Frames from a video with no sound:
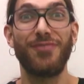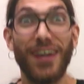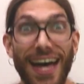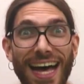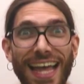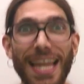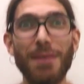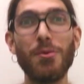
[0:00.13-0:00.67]

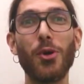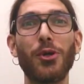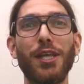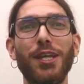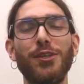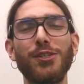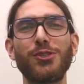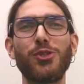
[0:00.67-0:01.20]
Fala, meu
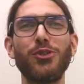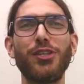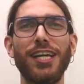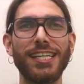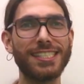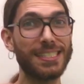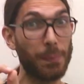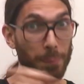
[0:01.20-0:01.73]
querido
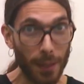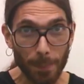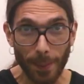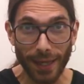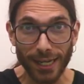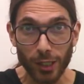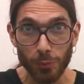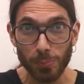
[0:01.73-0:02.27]
estudante, se
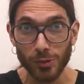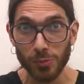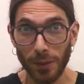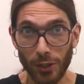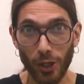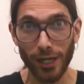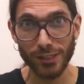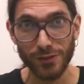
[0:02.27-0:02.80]
preparando para os
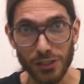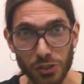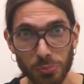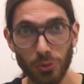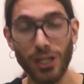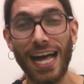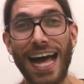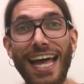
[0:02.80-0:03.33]
melhores
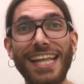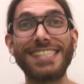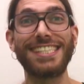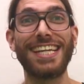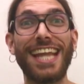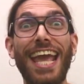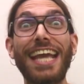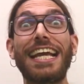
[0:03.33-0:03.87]
vestibulares,
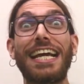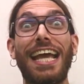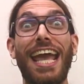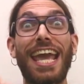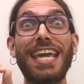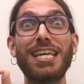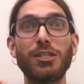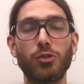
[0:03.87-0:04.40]
Enem?
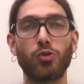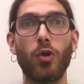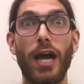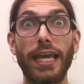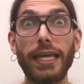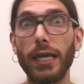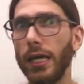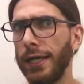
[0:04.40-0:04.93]
É isso
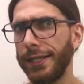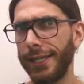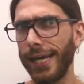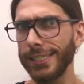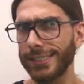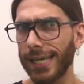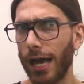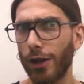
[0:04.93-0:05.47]
aí.
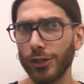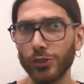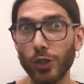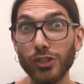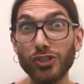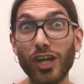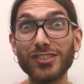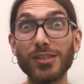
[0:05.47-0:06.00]
Nessa aula de
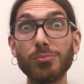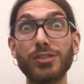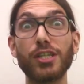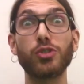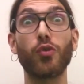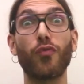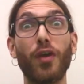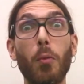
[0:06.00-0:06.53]
hoje nós vamos
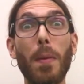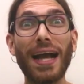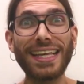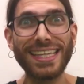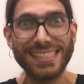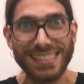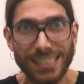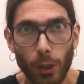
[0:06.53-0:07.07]
resolver uma
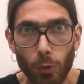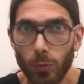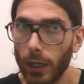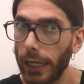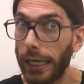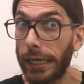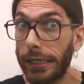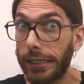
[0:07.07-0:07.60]

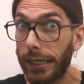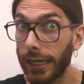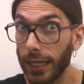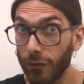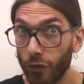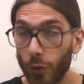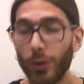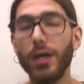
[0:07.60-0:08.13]
questão
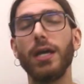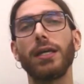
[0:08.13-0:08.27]
incrível